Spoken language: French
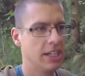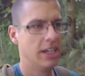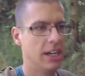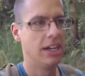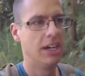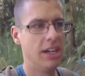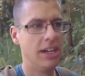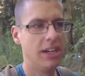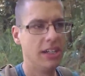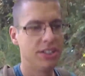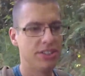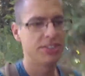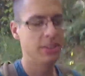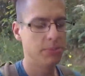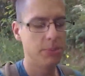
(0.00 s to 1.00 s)
Euh,
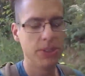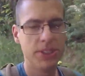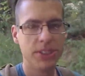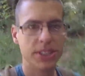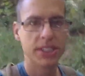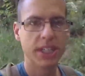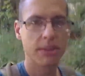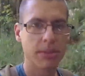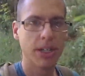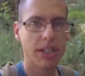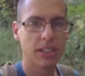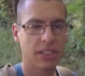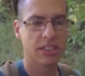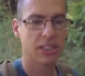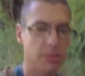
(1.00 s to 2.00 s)
c'est une petite
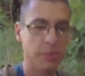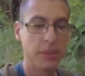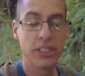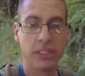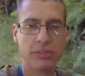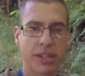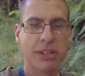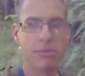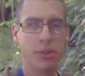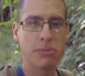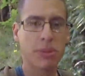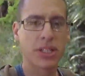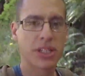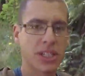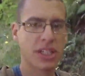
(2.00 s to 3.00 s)
caméra que j'ai payé vraiment
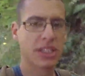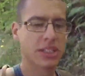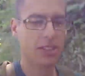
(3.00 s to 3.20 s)
pas cher